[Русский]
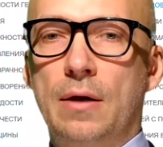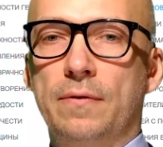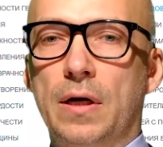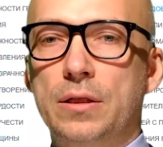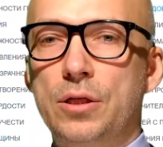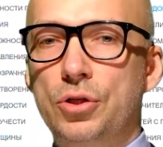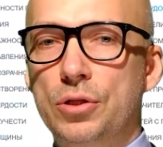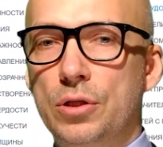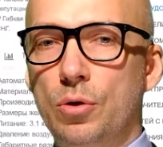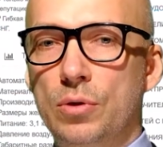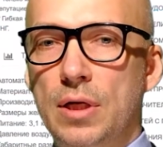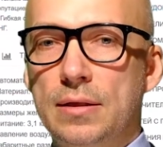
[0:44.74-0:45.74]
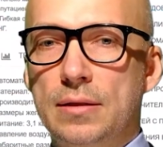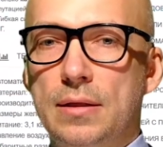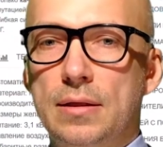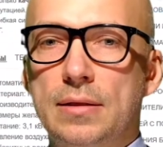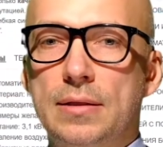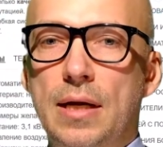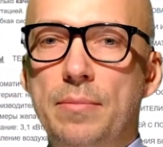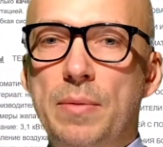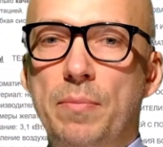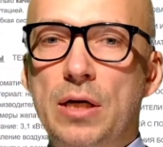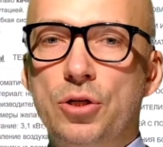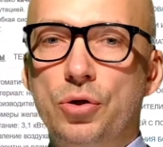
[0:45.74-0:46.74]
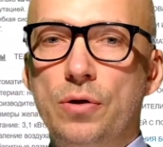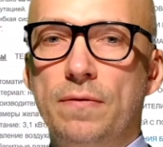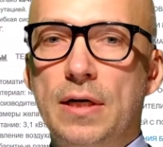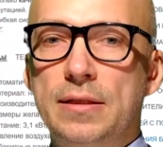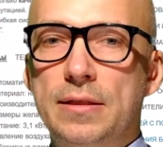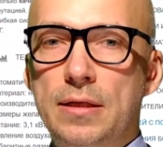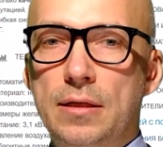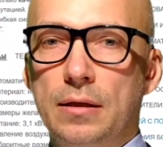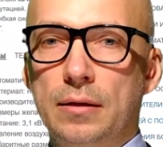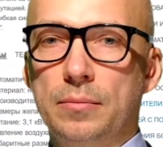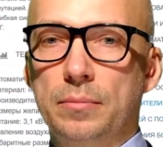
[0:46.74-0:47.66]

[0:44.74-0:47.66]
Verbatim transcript: Фактически у нас самый большой в России